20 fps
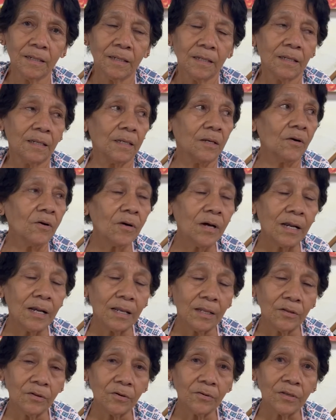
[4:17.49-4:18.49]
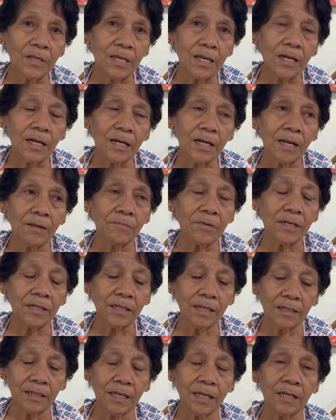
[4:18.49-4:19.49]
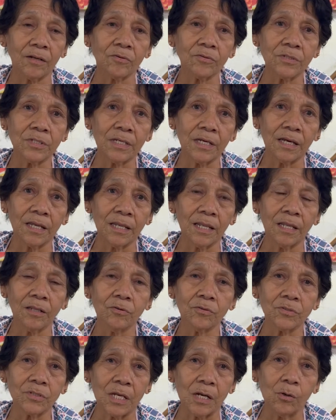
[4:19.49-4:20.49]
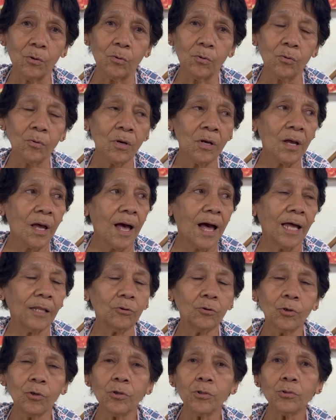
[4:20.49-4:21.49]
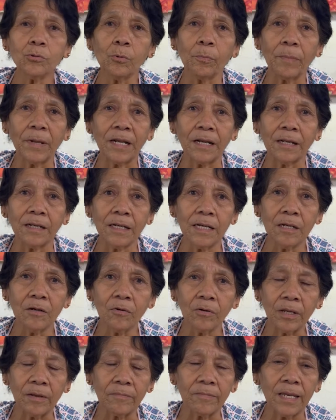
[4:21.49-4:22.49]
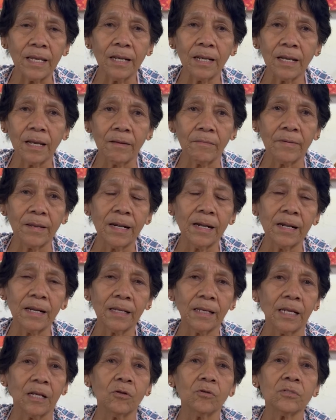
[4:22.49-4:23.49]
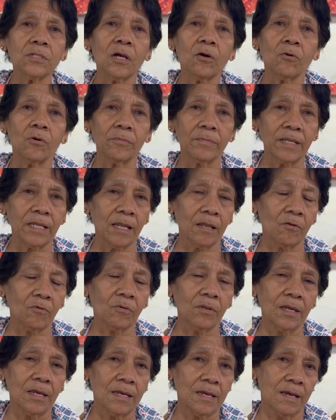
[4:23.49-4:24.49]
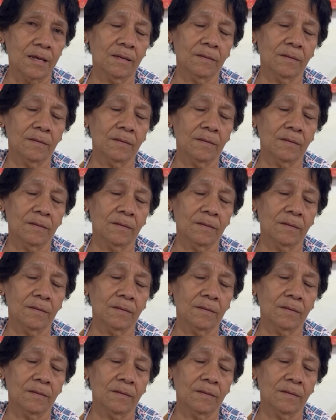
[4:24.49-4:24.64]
y ojalá Dios quiera y la Virgen que nos siga dando salud a todos sus peregrinos que vienen a verle, que no se han olvidado de ella.